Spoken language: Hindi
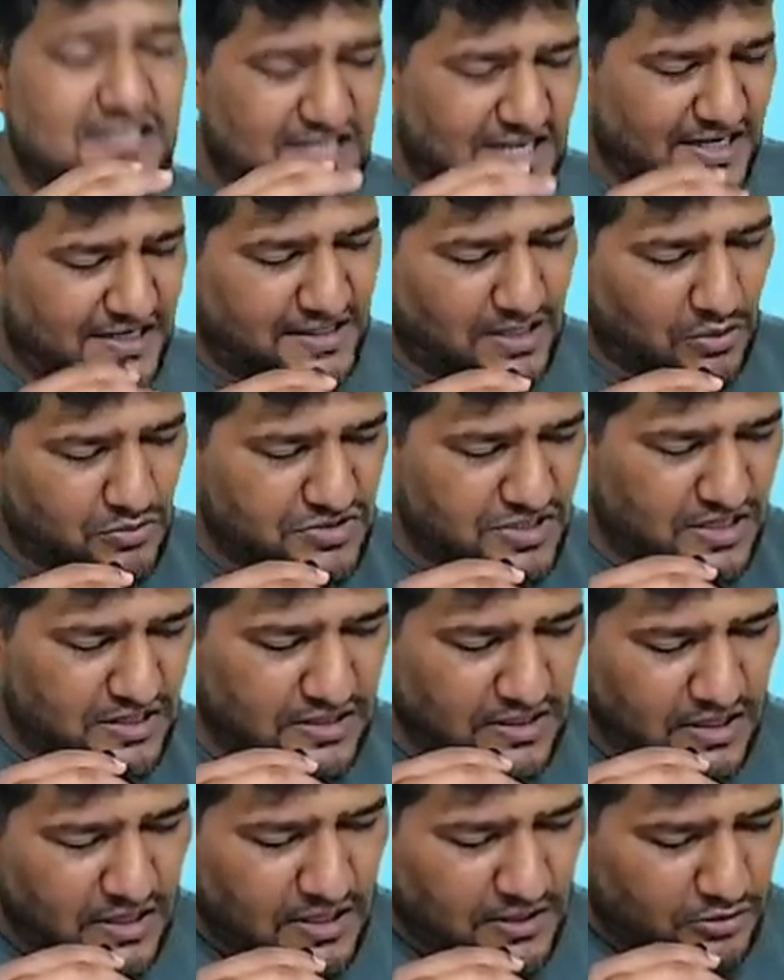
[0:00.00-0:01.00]
है एट थाउजेंड
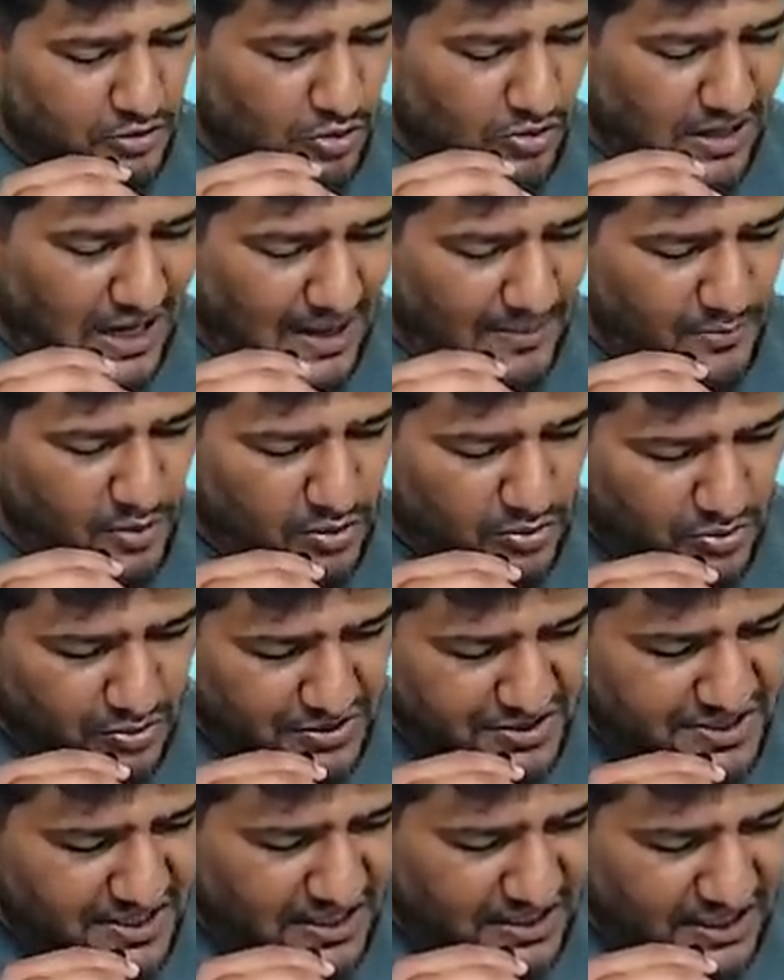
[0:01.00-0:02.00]
तो राम और
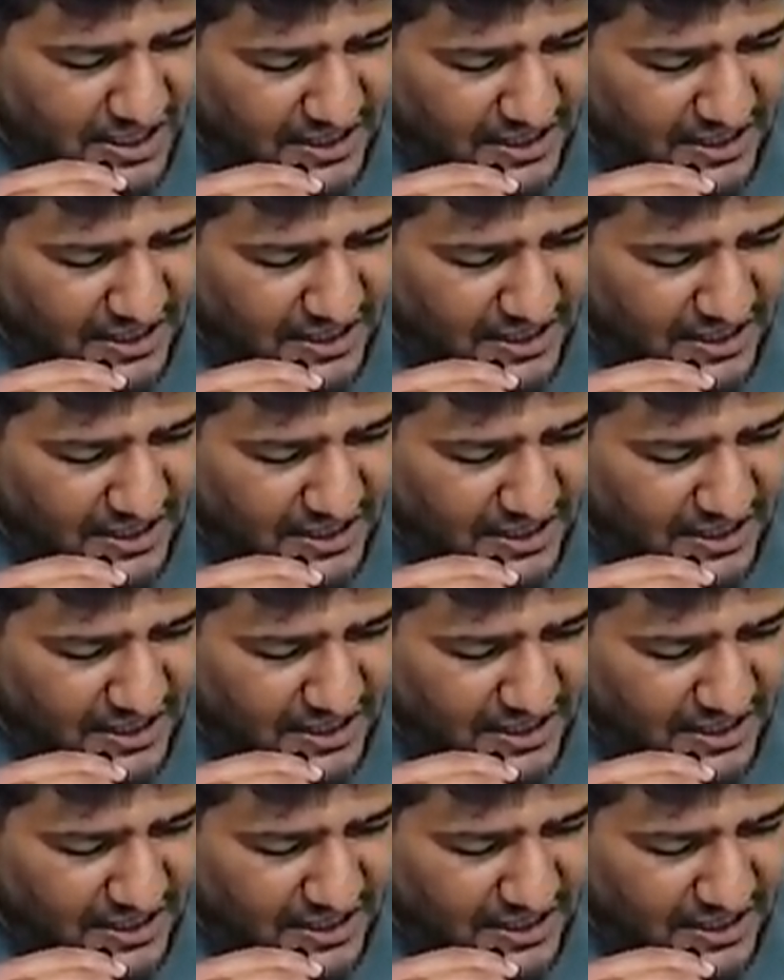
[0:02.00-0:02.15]
कृष्णा का